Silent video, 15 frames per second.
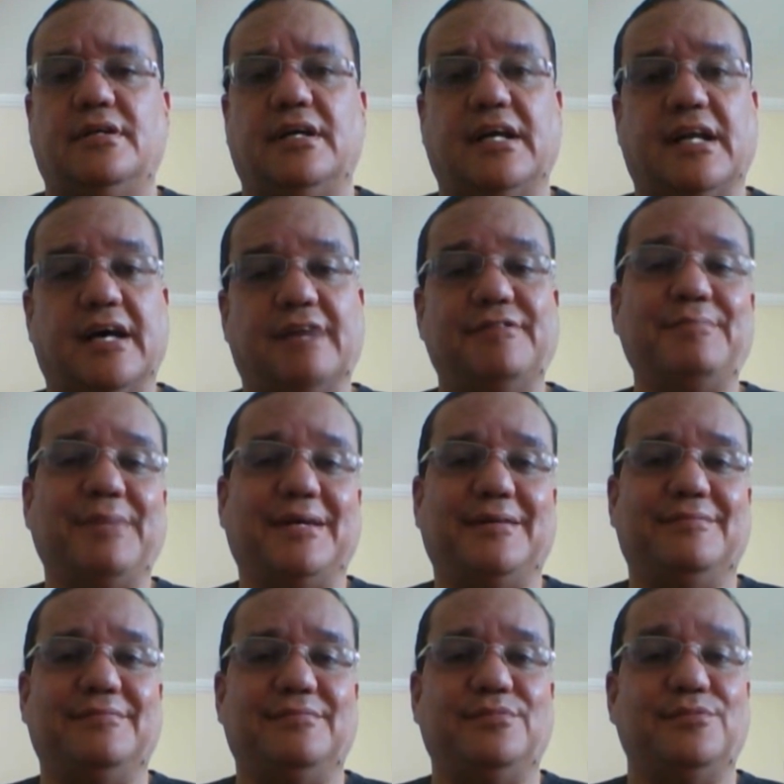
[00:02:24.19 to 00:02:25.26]
Gravem
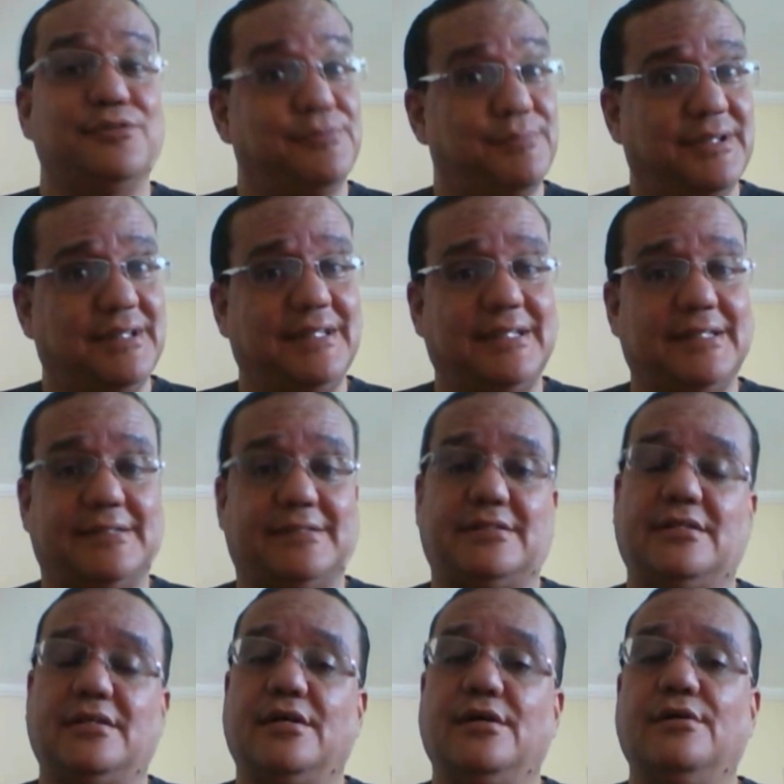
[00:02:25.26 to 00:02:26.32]
bem, 2003.